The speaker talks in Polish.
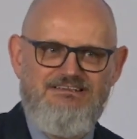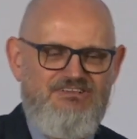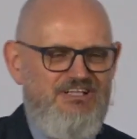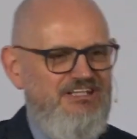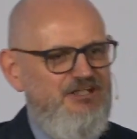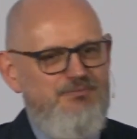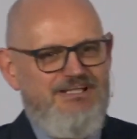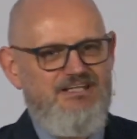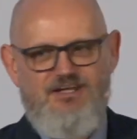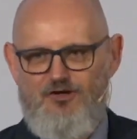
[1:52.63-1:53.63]
dzisiaj nikt by
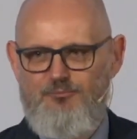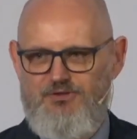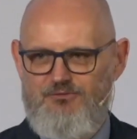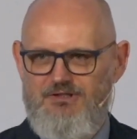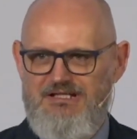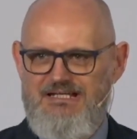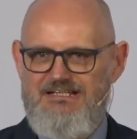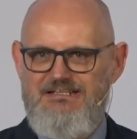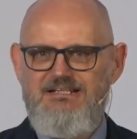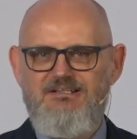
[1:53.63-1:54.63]
tak nie robił.
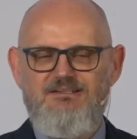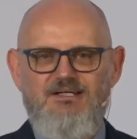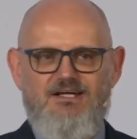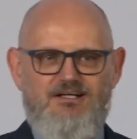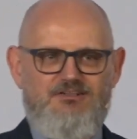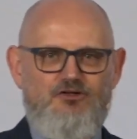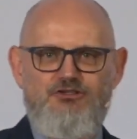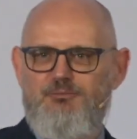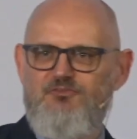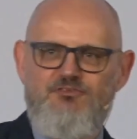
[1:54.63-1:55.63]
Nigdy ktoś,
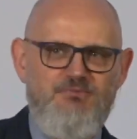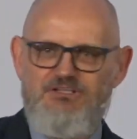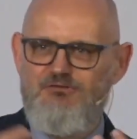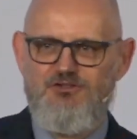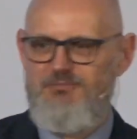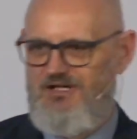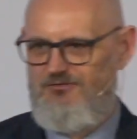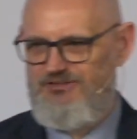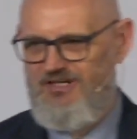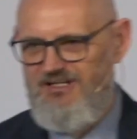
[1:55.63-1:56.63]
gdyby wymyślił sobie
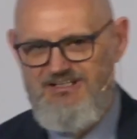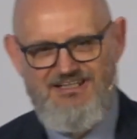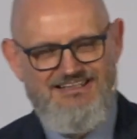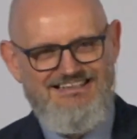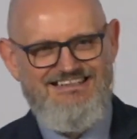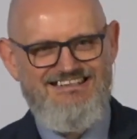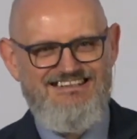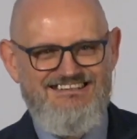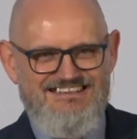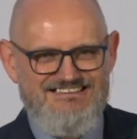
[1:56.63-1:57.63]
jakąś religię,
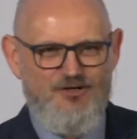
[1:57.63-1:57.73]
nie